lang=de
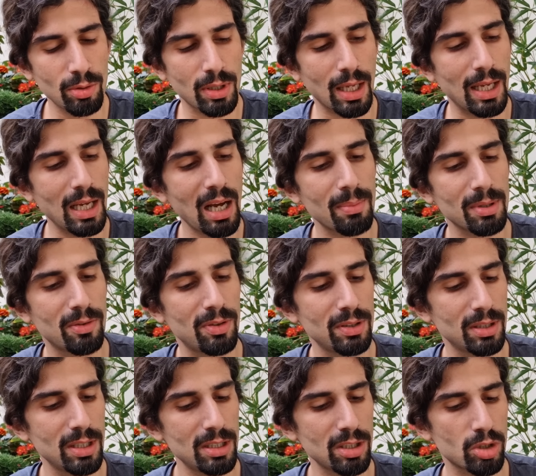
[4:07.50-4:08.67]
hin oder her, aber ich
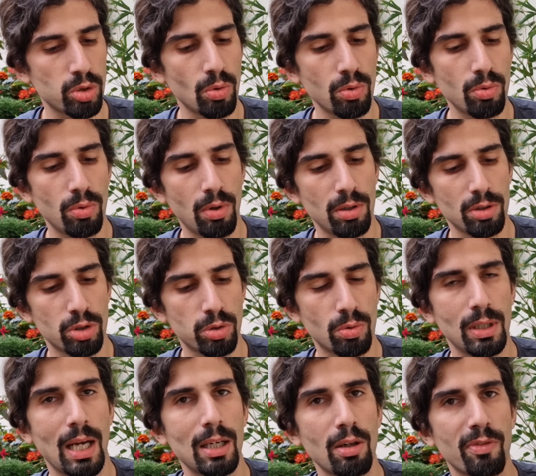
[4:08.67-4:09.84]
finde nicht, dass Schoko, äh,
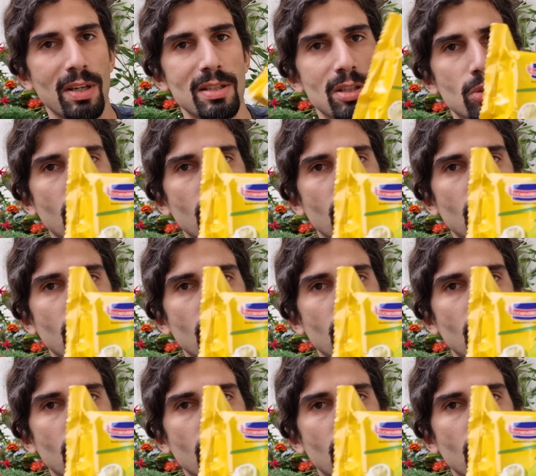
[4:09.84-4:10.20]
Schokolade auf einen